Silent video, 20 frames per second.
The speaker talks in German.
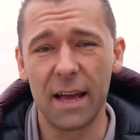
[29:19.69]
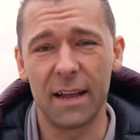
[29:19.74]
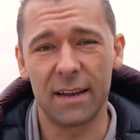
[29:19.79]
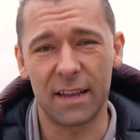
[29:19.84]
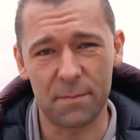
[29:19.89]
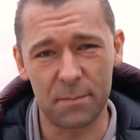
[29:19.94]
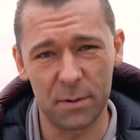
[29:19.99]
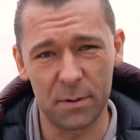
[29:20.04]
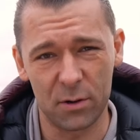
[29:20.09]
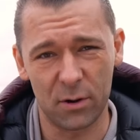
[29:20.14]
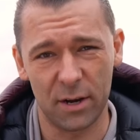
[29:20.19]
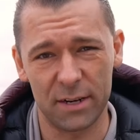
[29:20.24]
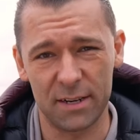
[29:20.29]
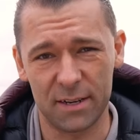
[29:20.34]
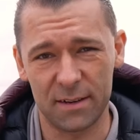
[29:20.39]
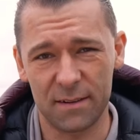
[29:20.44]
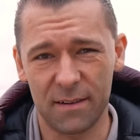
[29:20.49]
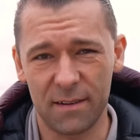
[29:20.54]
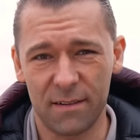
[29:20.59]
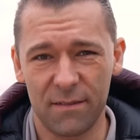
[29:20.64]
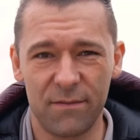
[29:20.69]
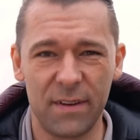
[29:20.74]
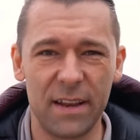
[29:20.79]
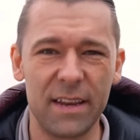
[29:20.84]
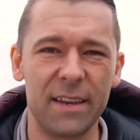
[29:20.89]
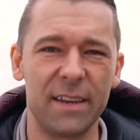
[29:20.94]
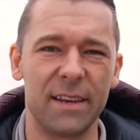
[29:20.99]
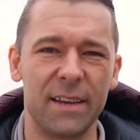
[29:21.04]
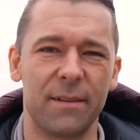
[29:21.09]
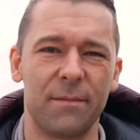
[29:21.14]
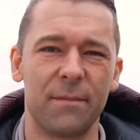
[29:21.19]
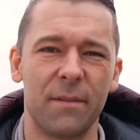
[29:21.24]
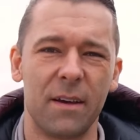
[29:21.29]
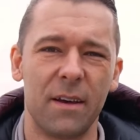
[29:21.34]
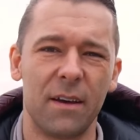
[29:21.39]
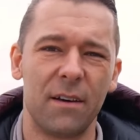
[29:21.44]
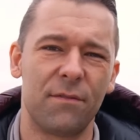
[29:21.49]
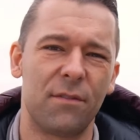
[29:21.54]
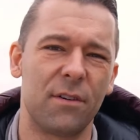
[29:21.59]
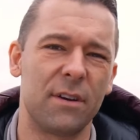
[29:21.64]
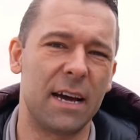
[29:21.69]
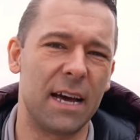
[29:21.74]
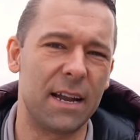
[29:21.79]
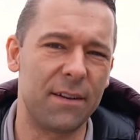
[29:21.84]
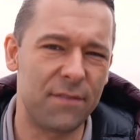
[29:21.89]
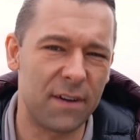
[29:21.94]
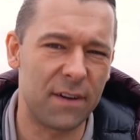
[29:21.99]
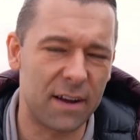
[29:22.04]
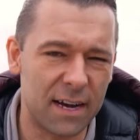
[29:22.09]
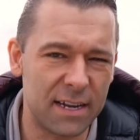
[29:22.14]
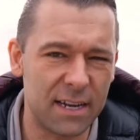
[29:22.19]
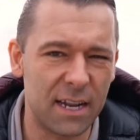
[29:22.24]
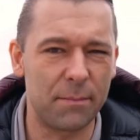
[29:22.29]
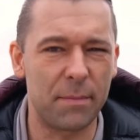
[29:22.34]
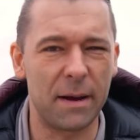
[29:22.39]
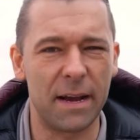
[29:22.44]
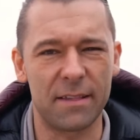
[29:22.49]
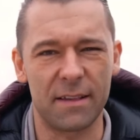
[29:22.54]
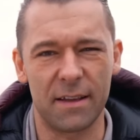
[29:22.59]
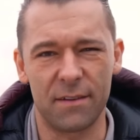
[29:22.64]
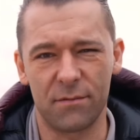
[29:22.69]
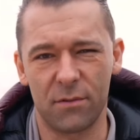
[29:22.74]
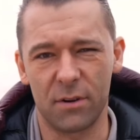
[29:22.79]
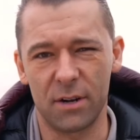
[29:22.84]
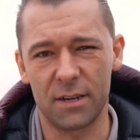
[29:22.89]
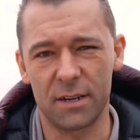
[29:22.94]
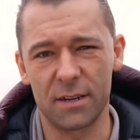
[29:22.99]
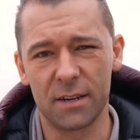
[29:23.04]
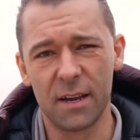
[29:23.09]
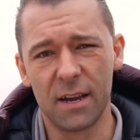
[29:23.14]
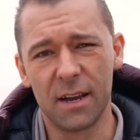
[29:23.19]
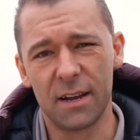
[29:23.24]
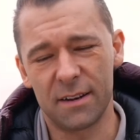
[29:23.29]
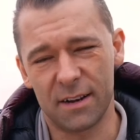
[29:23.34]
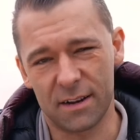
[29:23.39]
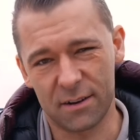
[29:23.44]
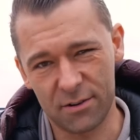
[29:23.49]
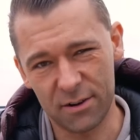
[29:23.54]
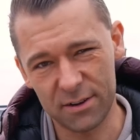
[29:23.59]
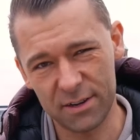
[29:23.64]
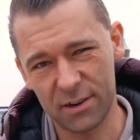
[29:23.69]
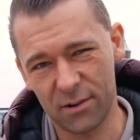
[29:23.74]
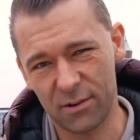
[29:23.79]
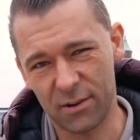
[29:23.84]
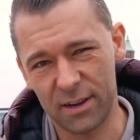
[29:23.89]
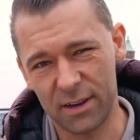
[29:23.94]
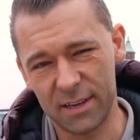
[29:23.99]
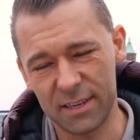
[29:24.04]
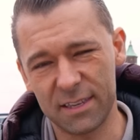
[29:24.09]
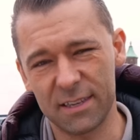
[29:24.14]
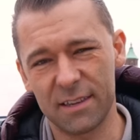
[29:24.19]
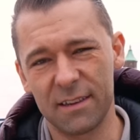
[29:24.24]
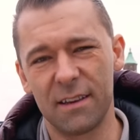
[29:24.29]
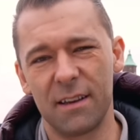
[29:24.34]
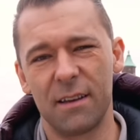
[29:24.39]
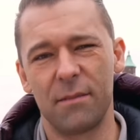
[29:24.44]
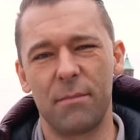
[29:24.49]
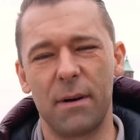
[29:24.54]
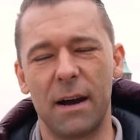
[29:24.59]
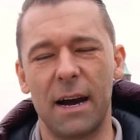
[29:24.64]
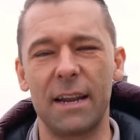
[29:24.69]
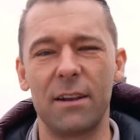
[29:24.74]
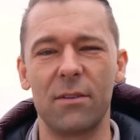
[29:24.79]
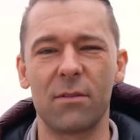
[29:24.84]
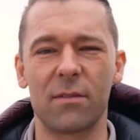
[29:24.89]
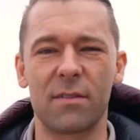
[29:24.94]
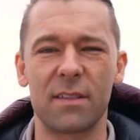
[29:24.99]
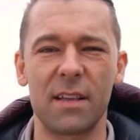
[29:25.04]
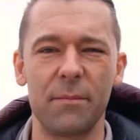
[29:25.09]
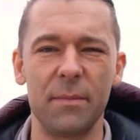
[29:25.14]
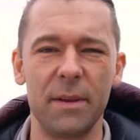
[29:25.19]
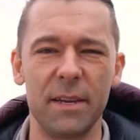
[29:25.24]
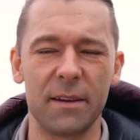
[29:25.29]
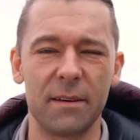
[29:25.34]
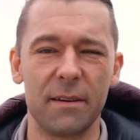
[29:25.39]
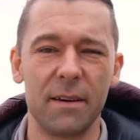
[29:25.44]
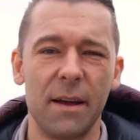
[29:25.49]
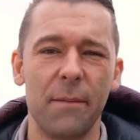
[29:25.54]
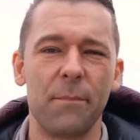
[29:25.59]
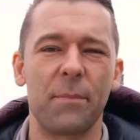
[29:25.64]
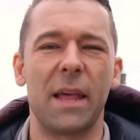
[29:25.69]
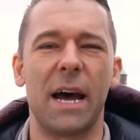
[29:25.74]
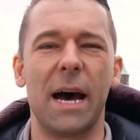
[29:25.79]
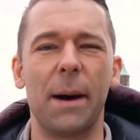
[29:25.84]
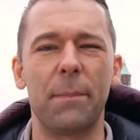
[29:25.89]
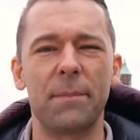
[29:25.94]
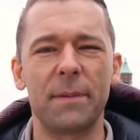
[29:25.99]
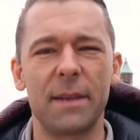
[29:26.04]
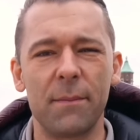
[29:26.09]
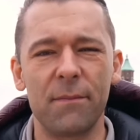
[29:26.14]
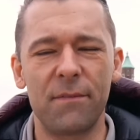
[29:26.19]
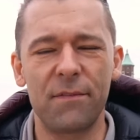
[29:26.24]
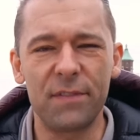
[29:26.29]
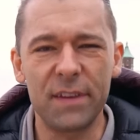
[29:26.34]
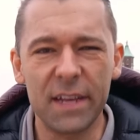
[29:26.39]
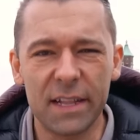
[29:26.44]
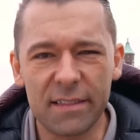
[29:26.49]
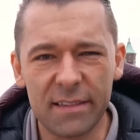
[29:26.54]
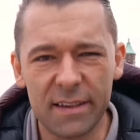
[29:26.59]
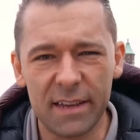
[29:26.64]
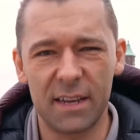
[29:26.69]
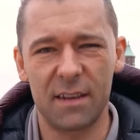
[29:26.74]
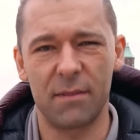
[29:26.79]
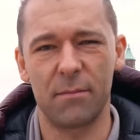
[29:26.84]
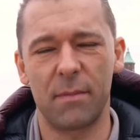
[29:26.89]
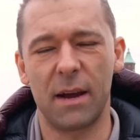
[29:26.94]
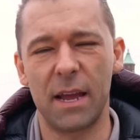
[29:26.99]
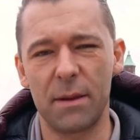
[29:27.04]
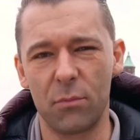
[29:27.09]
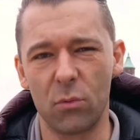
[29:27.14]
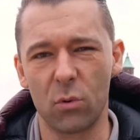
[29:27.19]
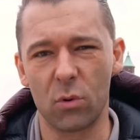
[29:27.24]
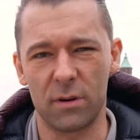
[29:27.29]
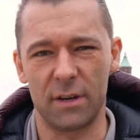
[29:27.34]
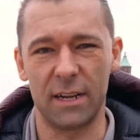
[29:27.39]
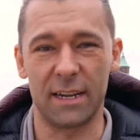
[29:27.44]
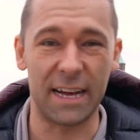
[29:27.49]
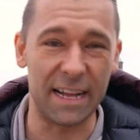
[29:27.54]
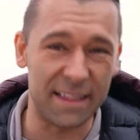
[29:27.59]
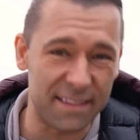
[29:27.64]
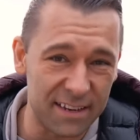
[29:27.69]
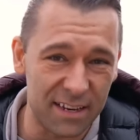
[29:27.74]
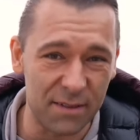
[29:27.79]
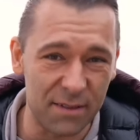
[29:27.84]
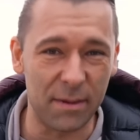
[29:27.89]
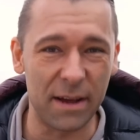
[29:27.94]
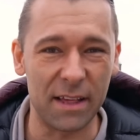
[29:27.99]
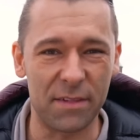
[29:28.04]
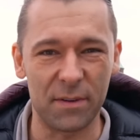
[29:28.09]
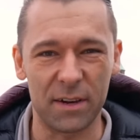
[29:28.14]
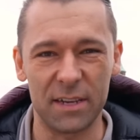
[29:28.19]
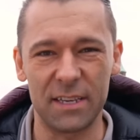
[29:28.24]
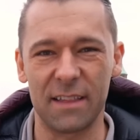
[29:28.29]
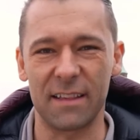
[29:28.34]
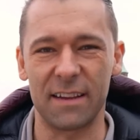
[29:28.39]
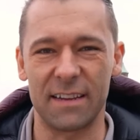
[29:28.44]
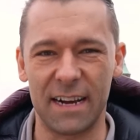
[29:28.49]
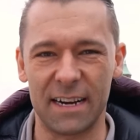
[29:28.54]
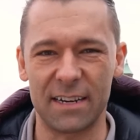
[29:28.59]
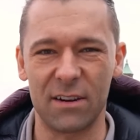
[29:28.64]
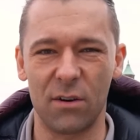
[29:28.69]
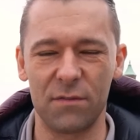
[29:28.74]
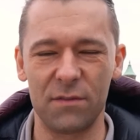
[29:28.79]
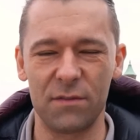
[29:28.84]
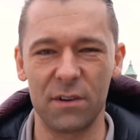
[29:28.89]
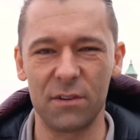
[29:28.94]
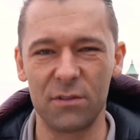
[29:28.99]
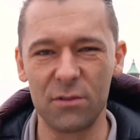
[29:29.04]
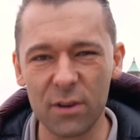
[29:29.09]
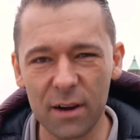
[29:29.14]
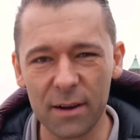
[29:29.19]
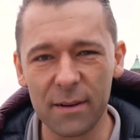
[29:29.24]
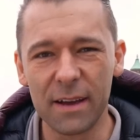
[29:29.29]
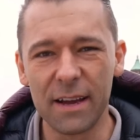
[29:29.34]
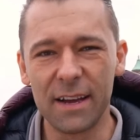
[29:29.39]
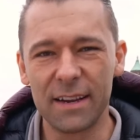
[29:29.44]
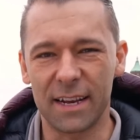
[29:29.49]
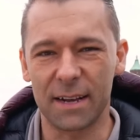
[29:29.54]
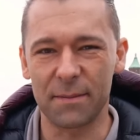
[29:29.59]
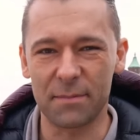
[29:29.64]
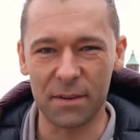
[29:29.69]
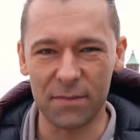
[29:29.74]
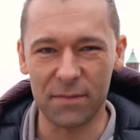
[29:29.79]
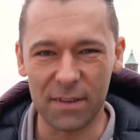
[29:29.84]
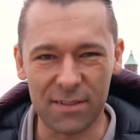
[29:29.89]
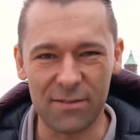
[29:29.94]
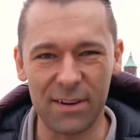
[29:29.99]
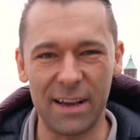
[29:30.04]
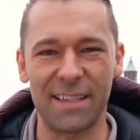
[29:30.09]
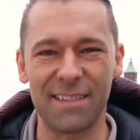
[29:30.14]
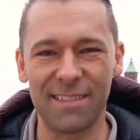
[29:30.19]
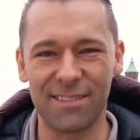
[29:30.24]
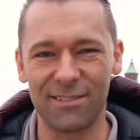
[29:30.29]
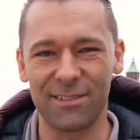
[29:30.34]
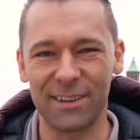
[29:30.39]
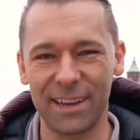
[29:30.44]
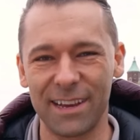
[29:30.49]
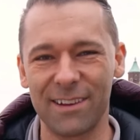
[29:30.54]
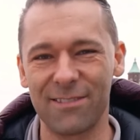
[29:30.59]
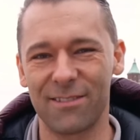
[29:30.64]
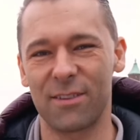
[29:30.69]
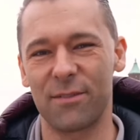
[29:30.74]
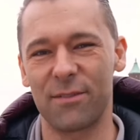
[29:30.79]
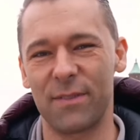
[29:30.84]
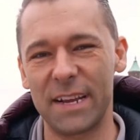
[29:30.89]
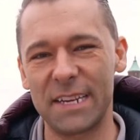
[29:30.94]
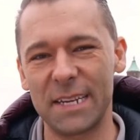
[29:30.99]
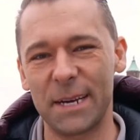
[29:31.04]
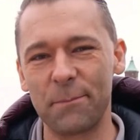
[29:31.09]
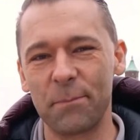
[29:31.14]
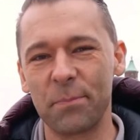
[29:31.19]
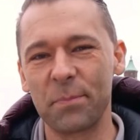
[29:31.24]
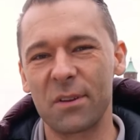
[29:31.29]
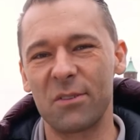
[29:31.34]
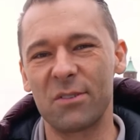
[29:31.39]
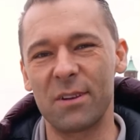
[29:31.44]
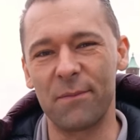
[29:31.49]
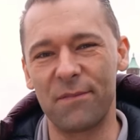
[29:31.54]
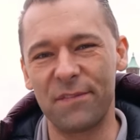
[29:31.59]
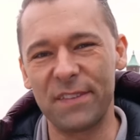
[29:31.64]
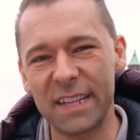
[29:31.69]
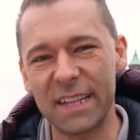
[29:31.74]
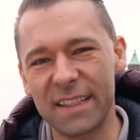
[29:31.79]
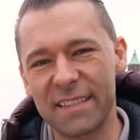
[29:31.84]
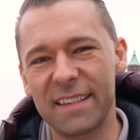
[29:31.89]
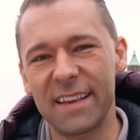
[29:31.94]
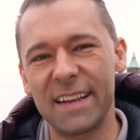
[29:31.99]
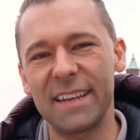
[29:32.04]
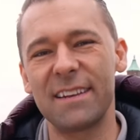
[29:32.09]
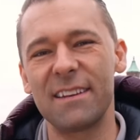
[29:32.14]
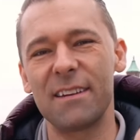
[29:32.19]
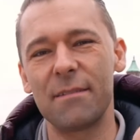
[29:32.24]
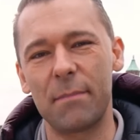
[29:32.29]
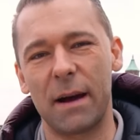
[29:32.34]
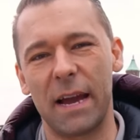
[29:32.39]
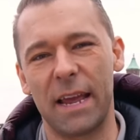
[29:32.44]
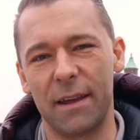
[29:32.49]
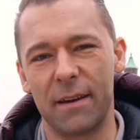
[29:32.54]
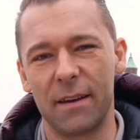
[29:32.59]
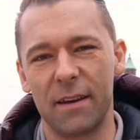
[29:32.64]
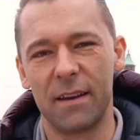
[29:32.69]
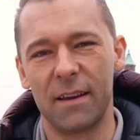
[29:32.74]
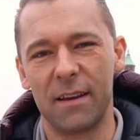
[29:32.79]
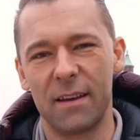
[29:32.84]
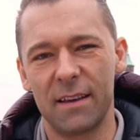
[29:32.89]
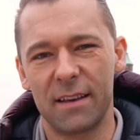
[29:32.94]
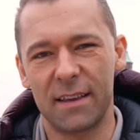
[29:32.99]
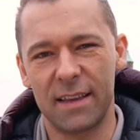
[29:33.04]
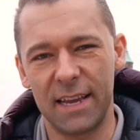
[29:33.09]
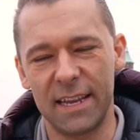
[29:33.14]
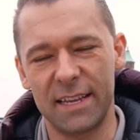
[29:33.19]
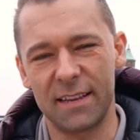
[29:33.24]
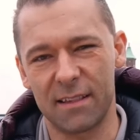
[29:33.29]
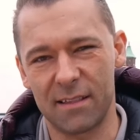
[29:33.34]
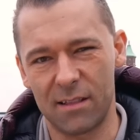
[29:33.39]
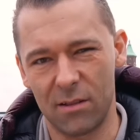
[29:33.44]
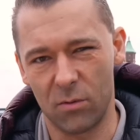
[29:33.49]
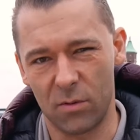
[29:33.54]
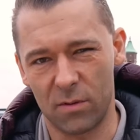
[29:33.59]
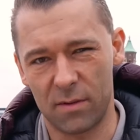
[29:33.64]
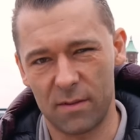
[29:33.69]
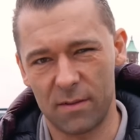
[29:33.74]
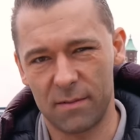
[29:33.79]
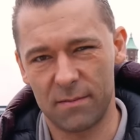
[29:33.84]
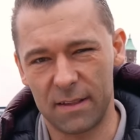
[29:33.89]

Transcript: Das bedeutet, wenn ihr von Anfang an dabei sein wollt, dann könnt ihr euch Behandlungstermine ab dem 14. Mai buchen. Der 13. Mai ist wirklich dieser Tag der offenen Tür. Da gibt es auch was zu essen, zu trinken und so weiter. Und am 14. Mai geht es los.